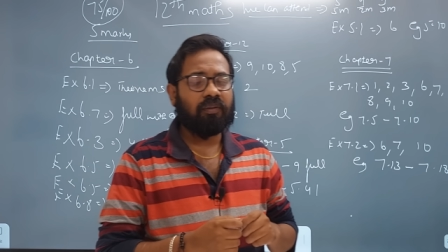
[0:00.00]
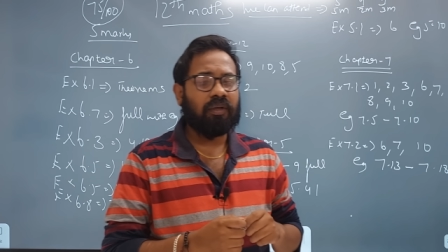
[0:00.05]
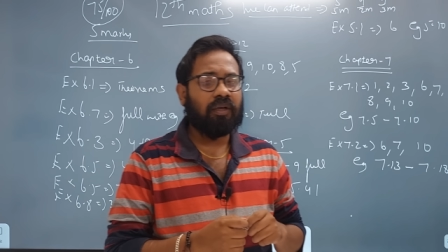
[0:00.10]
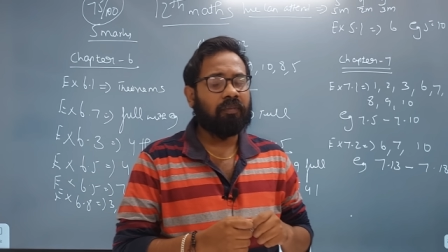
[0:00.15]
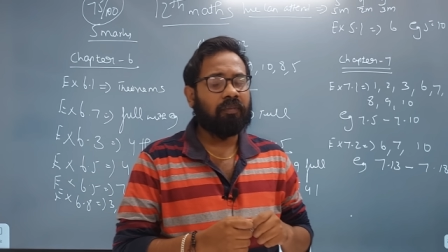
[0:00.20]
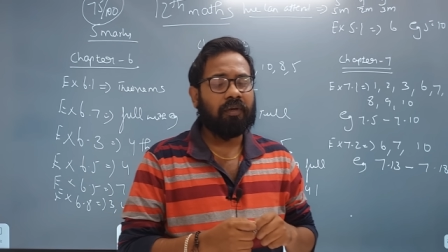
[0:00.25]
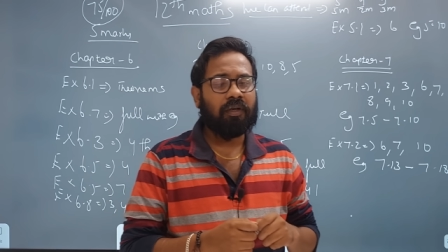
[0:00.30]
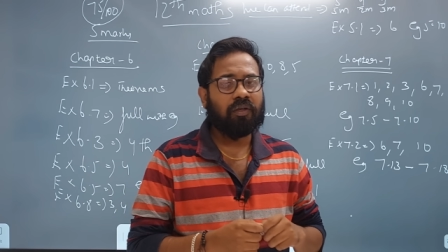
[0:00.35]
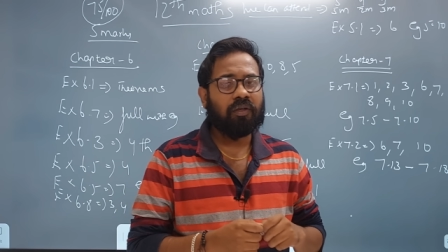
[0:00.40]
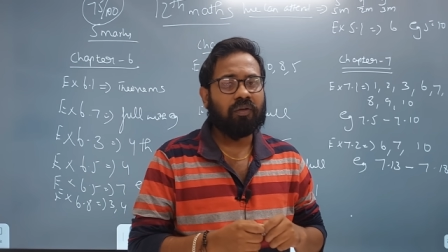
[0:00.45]

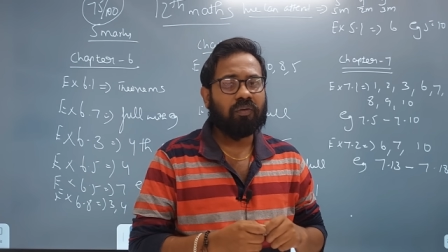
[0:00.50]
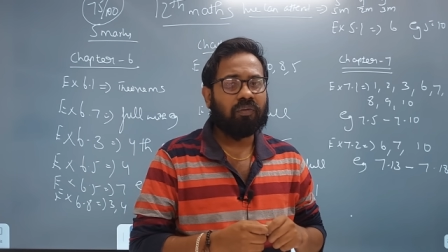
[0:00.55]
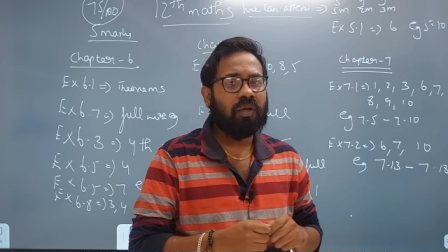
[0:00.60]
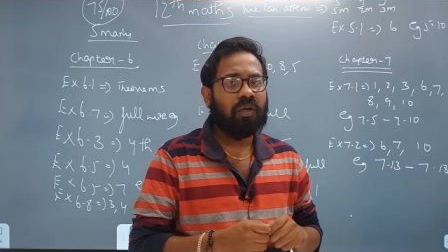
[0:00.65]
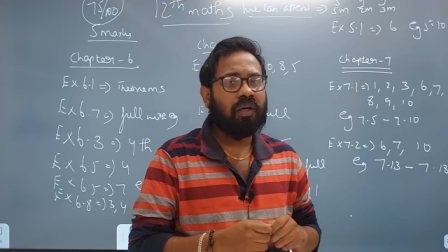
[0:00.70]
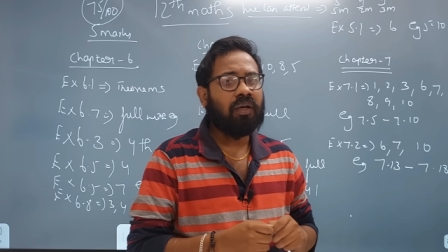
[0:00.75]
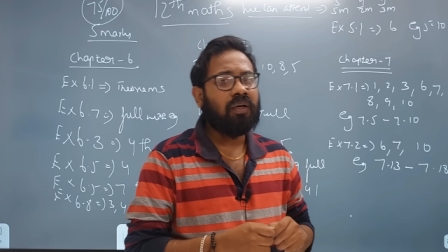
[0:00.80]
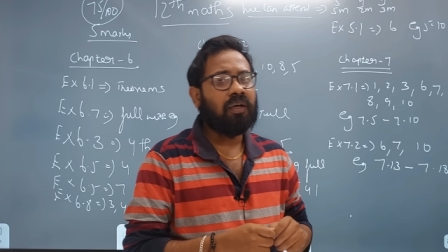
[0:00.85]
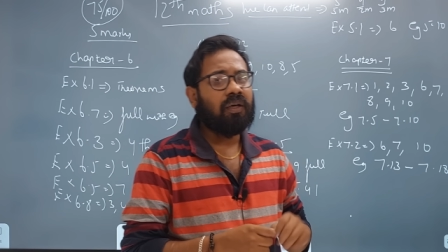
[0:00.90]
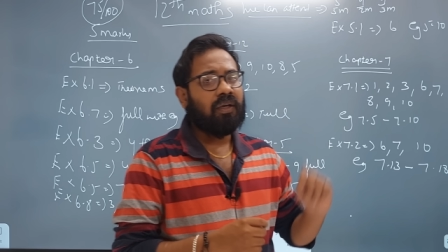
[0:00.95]
நல்ல மார்க்
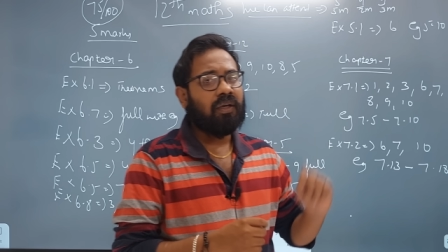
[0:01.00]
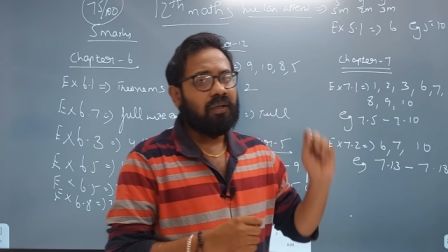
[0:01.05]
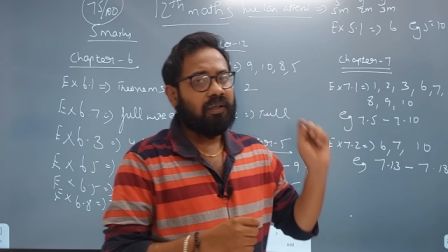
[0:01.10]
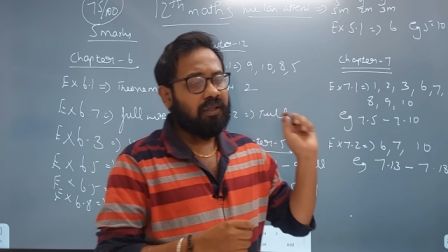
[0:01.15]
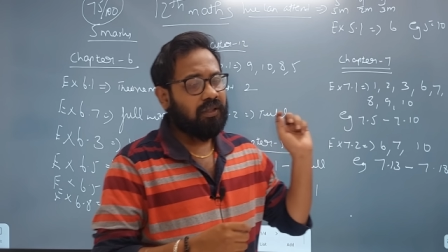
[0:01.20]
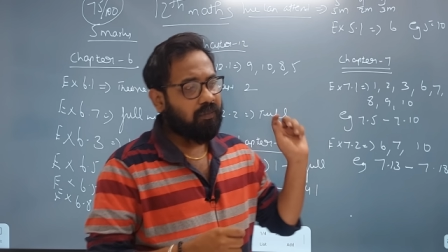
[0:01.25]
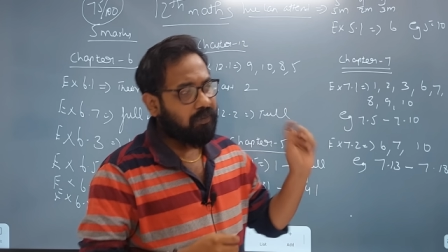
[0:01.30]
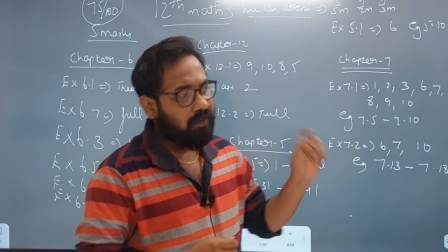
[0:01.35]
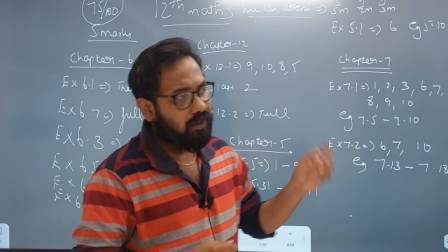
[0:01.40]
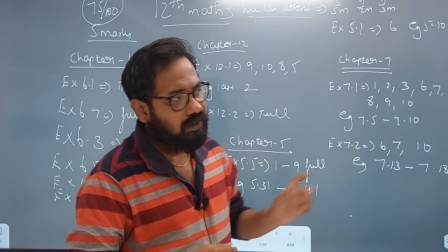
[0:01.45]
எடுக்கணும்னா
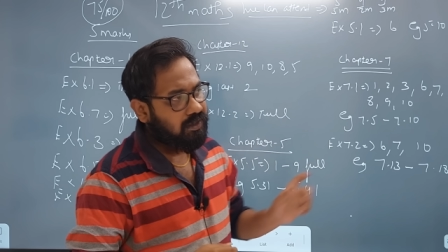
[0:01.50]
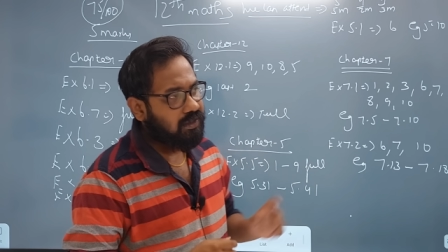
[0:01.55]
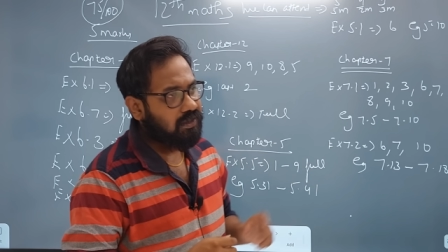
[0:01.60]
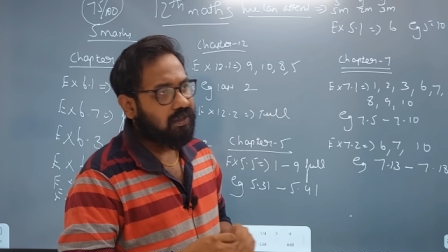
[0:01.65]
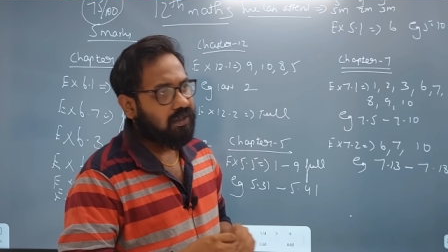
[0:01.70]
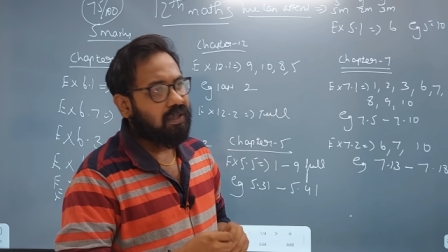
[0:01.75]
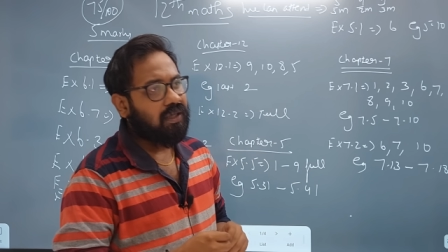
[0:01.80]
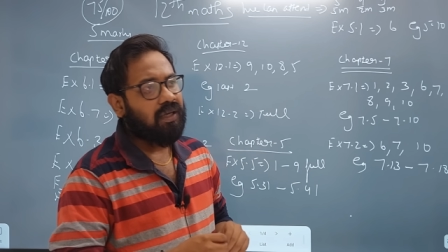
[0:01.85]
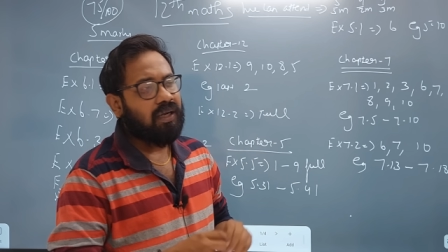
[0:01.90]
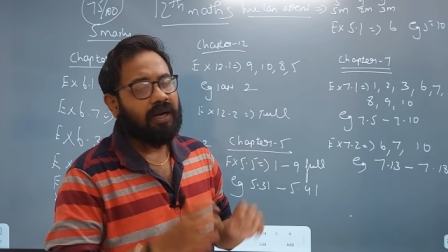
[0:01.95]
இது
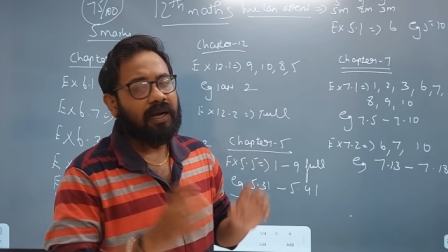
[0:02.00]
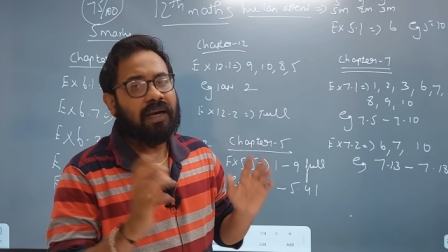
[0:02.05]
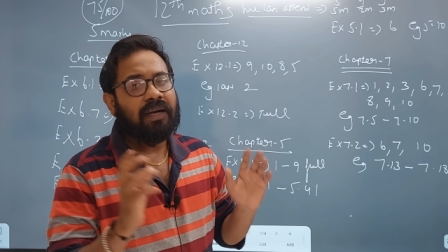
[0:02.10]
படிச்சிங்கன்னா